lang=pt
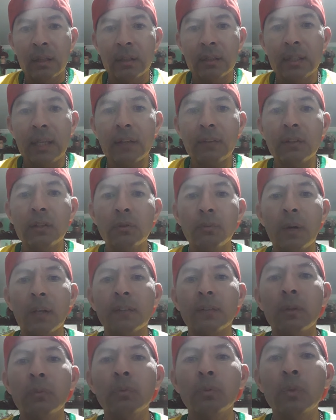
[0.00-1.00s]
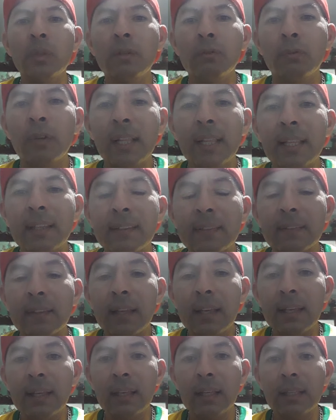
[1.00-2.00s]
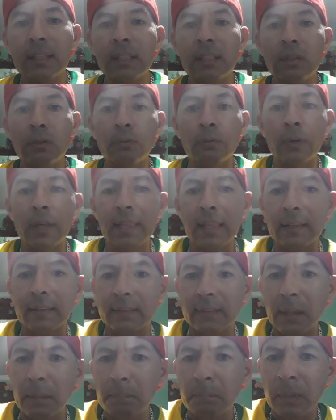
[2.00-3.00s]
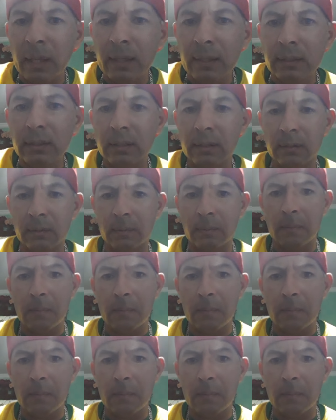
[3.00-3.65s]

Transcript: que é a situação do envelhecer e envelhecer bem.